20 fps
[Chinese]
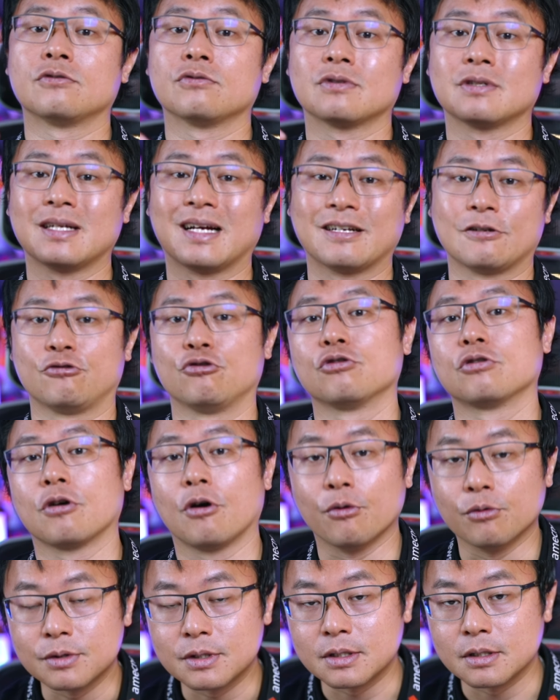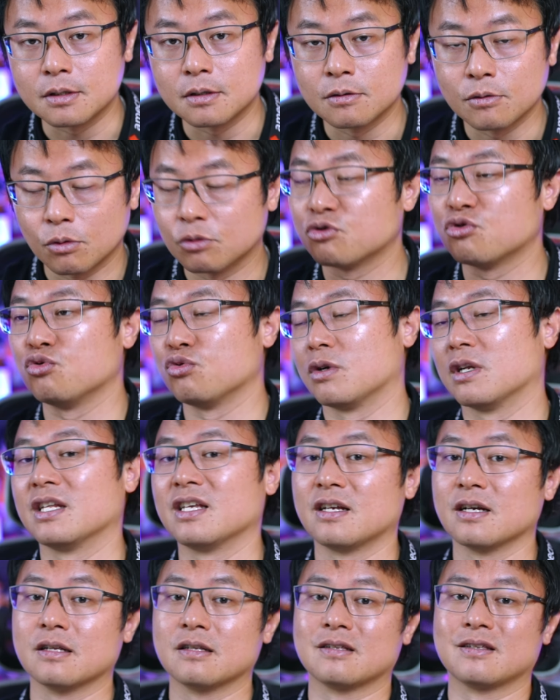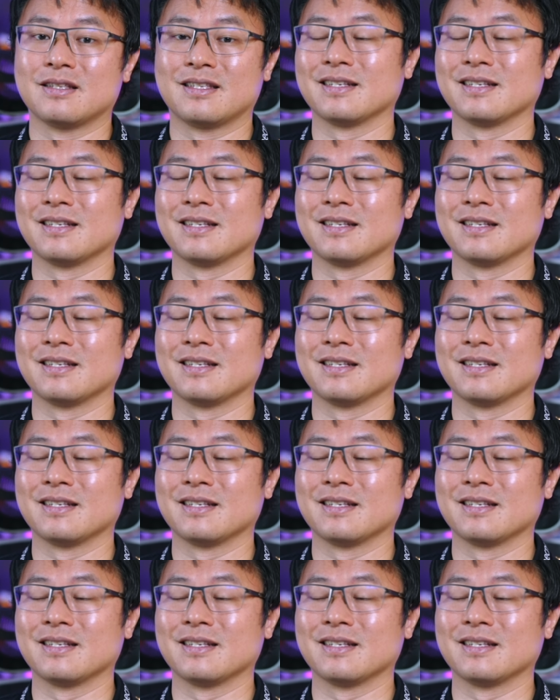就是让你去投资。我举个例，可能是